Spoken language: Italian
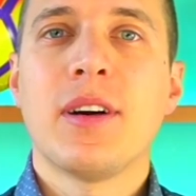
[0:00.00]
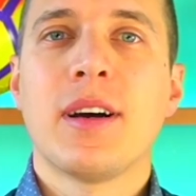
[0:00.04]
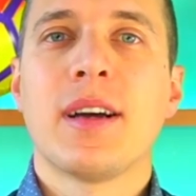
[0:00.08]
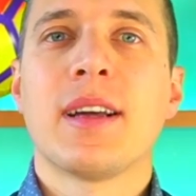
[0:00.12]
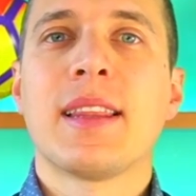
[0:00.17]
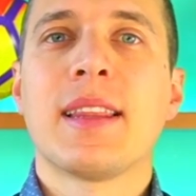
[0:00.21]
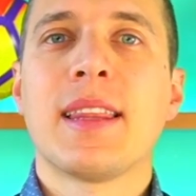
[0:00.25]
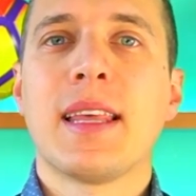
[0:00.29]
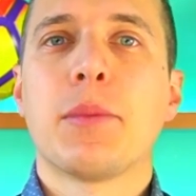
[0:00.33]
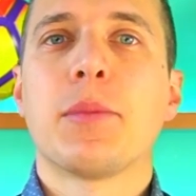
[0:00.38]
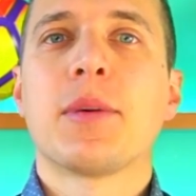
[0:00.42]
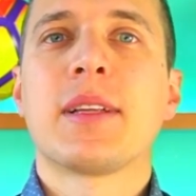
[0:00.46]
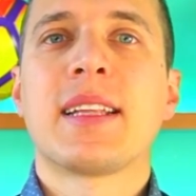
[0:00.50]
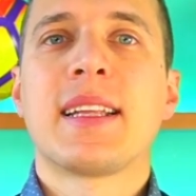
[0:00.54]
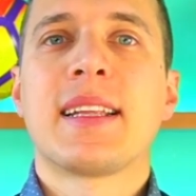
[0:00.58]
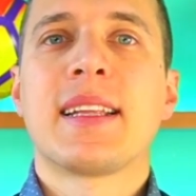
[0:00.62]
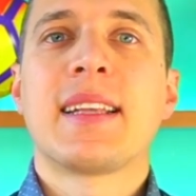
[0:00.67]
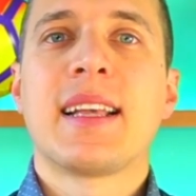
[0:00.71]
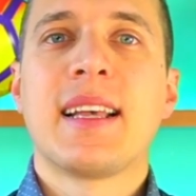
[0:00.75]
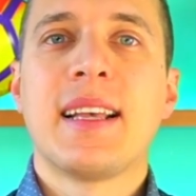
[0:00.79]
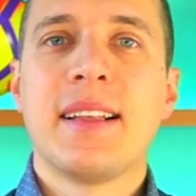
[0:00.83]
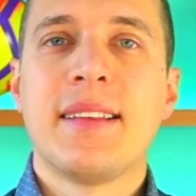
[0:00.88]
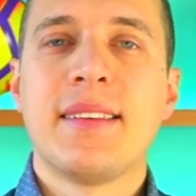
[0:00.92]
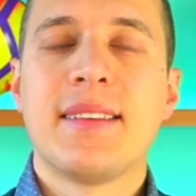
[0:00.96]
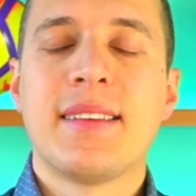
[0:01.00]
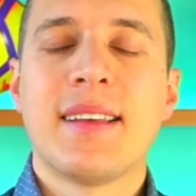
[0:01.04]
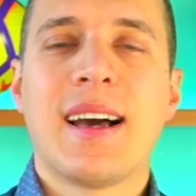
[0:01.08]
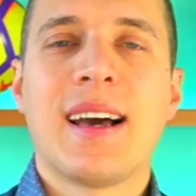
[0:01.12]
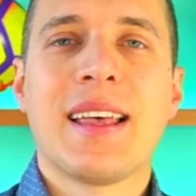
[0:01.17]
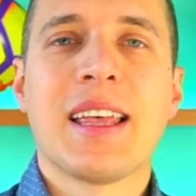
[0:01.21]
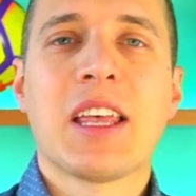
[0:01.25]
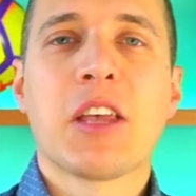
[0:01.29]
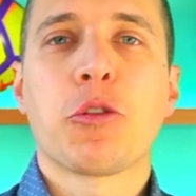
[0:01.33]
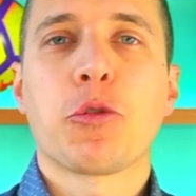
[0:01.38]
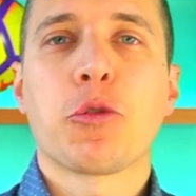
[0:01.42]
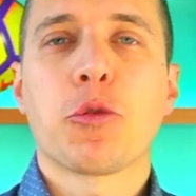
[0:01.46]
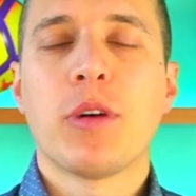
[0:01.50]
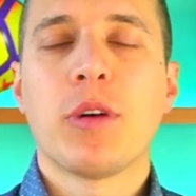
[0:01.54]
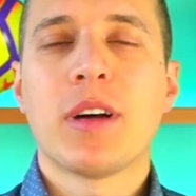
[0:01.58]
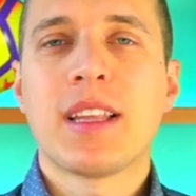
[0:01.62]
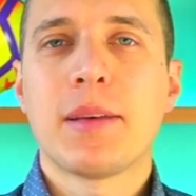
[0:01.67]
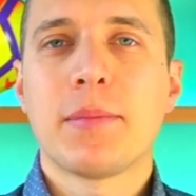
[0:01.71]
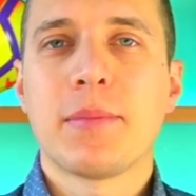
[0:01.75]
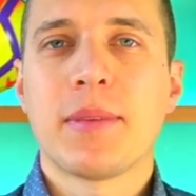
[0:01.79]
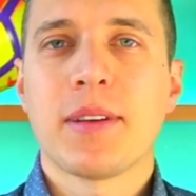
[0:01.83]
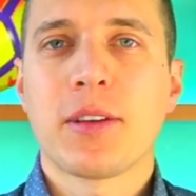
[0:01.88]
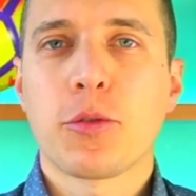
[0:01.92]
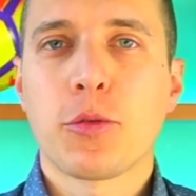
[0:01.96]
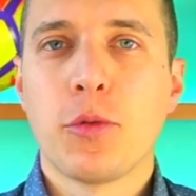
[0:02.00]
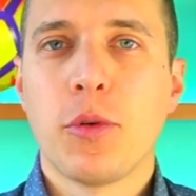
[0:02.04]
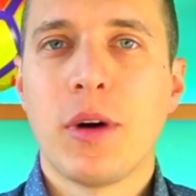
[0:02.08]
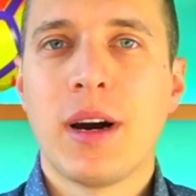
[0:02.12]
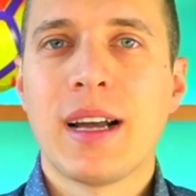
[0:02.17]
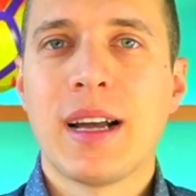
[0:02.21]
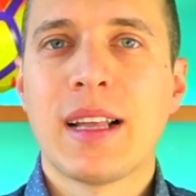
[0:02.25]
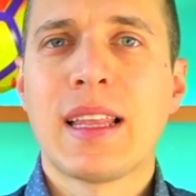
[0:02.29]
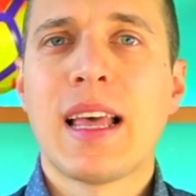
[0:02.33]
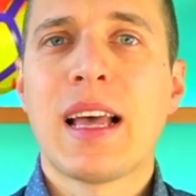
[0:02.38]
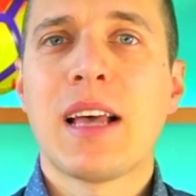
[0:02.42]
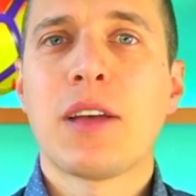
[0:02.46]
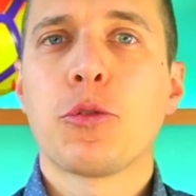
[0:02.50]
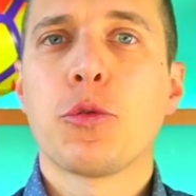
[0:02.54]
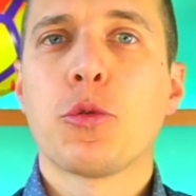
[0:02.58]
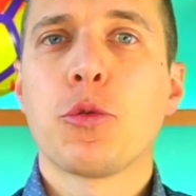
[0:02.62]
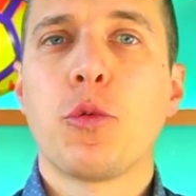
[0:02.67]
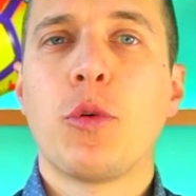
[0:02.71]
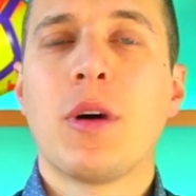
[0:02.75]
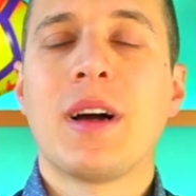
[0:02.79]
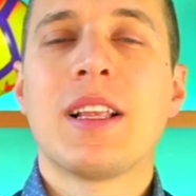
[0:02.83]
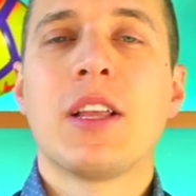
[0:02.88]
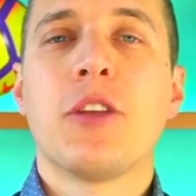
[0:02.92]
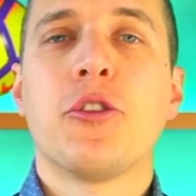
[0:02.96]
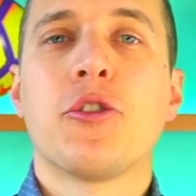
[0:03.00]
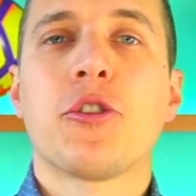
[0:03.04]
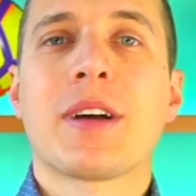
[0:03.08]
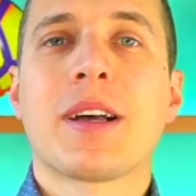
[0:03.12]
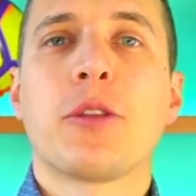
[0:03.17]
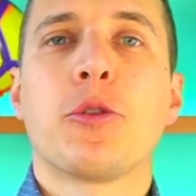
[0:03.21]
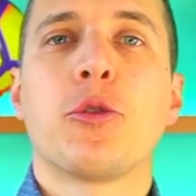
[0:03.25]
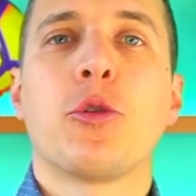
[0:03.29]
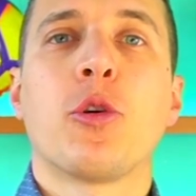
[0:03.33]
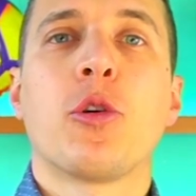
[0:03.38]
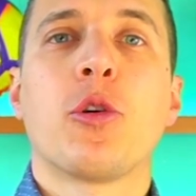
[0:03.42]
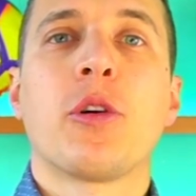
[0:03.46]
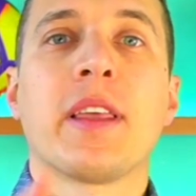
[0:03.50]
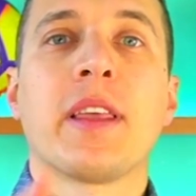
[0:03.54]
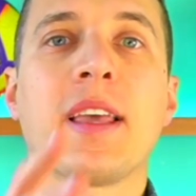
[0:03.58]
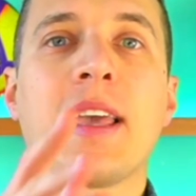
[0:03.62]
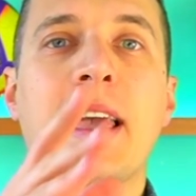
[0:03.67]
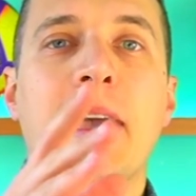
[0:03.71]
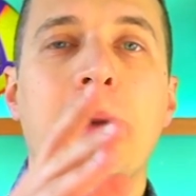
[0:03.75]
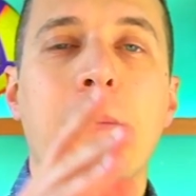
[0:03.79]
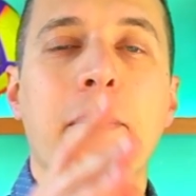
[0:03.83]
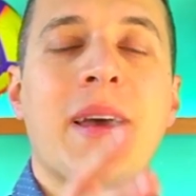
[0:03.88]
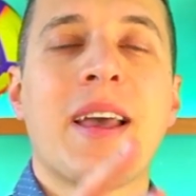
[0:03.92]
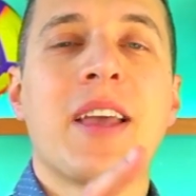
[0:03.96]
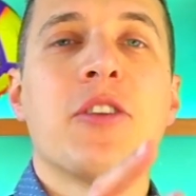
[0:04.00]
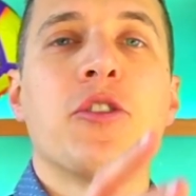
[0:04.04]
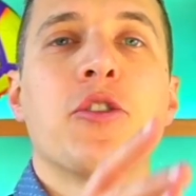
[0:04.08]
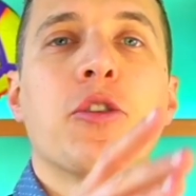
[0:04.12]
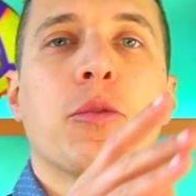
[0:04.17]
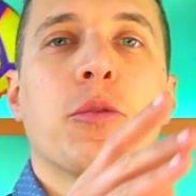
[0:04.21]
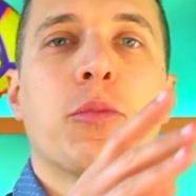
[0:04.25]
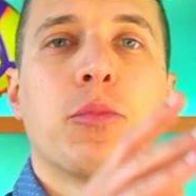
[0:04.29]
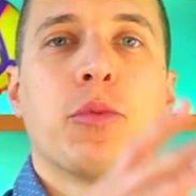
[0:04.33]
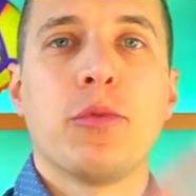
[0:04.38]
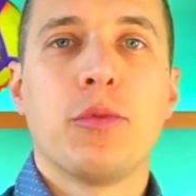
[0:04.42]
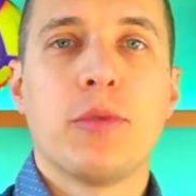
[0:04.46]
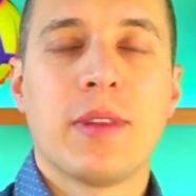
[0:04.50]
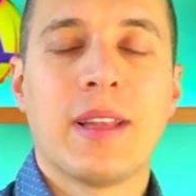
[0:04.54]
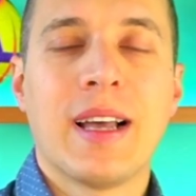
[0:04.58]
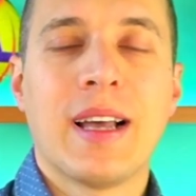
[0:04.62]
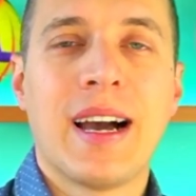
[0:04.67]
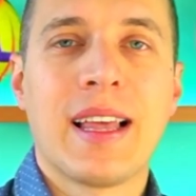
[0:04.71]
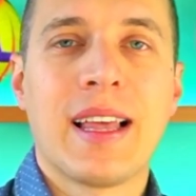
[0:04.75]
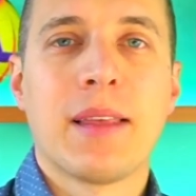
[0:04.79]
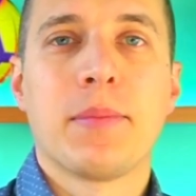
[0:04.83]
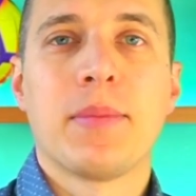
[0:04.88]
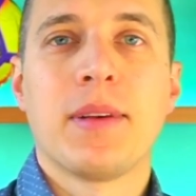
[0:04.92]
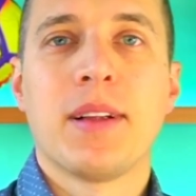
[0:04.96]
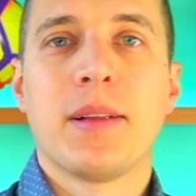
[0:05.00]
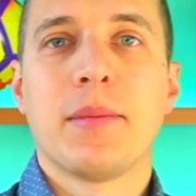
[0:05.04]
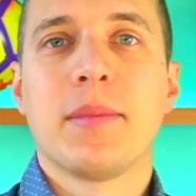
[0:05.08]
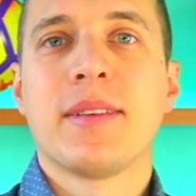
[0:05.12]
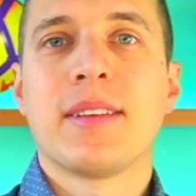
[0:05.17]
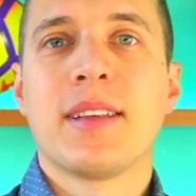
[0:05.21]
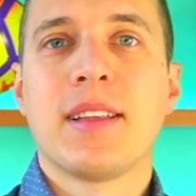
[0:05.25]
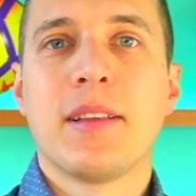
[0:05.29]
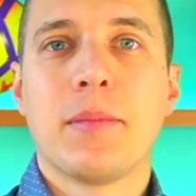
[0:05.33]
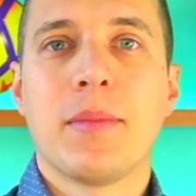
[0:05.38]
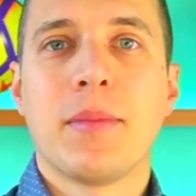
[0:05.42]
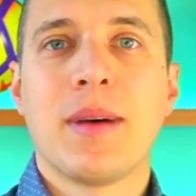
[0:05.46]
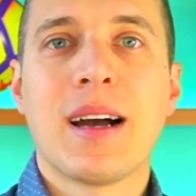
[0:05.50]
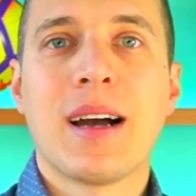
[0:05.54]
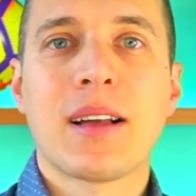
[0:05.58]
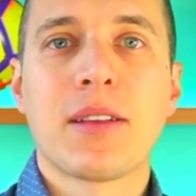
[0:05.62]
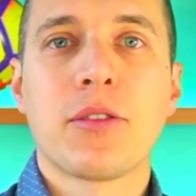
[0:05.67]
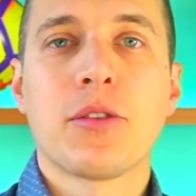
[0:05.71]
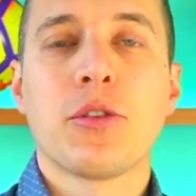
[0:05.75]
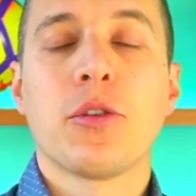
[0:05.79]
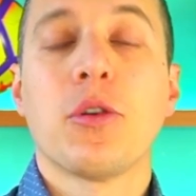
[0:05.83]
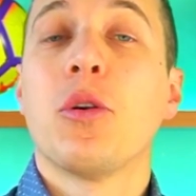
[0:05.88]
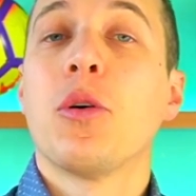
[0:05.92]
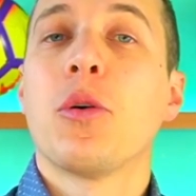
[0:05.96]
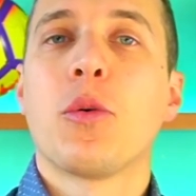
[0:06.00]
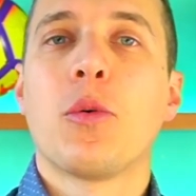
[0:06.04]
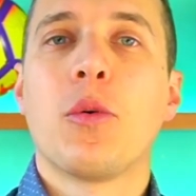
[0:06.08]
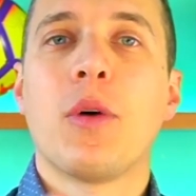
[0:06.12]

Andremo ad analizzare squadra per squadra su quali giocatori è meglio puntare per il mese di marzo,